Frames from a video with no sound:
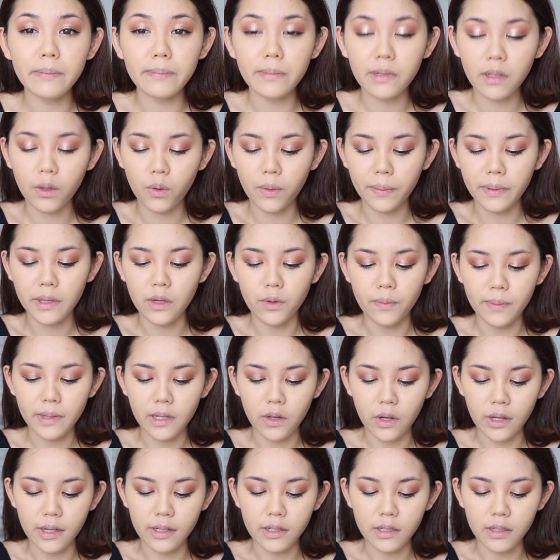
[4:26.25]
มืดๆกว่าผิวไป
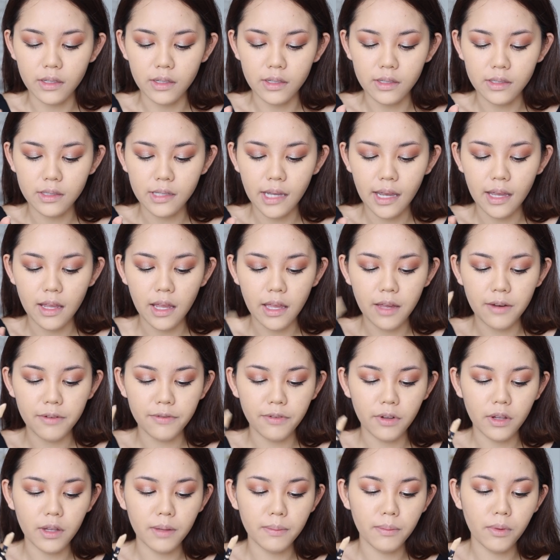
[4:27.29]
หน่อยนึง ใช้
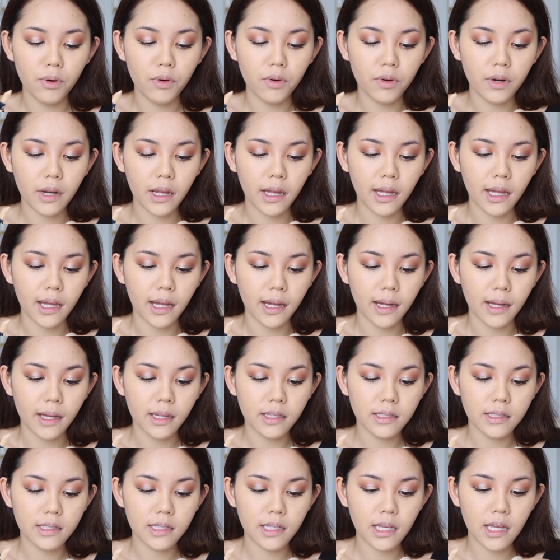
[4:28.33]
Infallible นะคะ
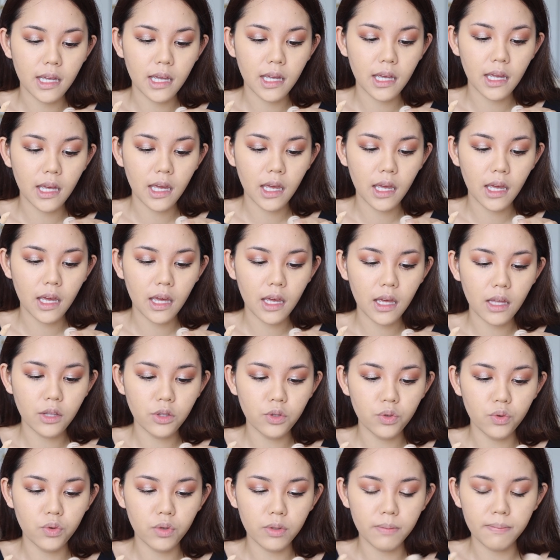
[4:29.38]
สี
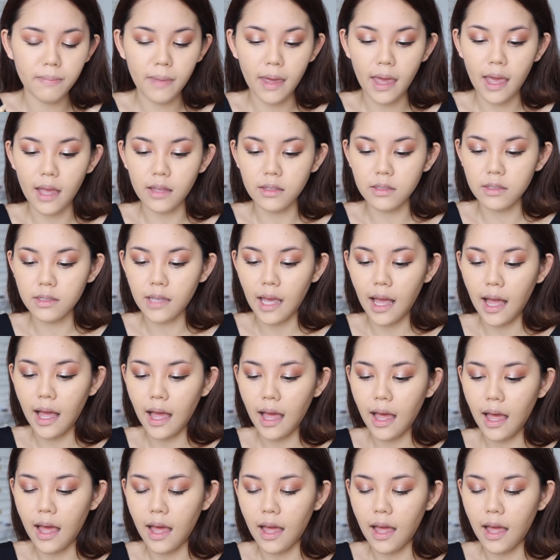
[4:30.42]
นูดเบจจ้า